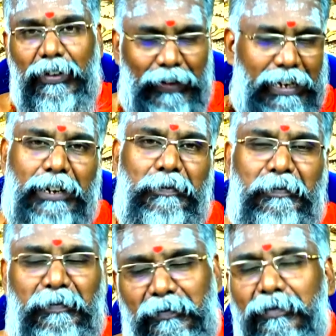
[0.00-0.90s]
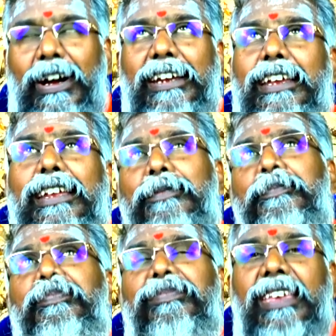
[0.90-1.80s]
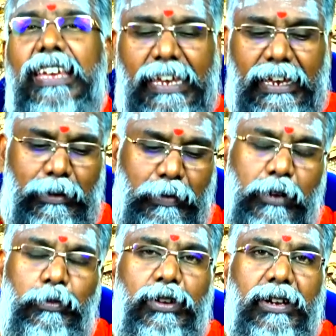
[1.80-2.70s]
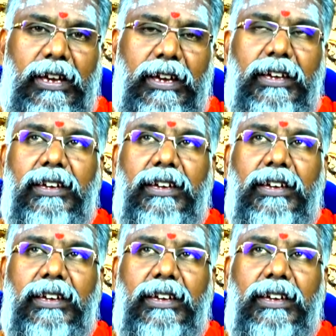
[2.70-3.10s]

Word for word: வணக்கம் வாழ்க நலம் இன்னைக்கு என்ன பார்க்க போகிறோம்னா